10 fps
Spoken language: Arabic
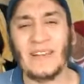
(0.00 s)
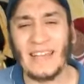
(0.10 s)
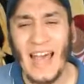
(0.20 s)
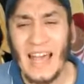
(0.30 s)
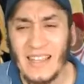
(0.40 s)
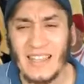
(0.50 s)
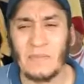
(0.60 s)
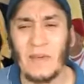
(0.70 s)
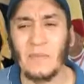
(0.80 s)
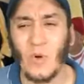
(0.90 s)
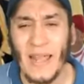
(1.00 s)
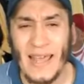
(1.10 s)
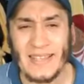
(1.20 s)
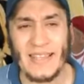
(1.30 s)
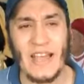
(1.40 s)
الانظمه
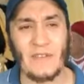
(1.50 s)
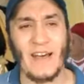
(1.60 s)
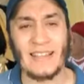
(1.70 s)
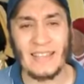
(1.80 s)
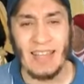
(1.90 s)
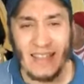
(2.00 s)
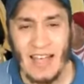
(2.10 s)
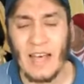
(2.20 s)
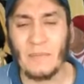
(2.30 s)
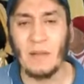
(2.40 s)
البوليسيه في هذا النظام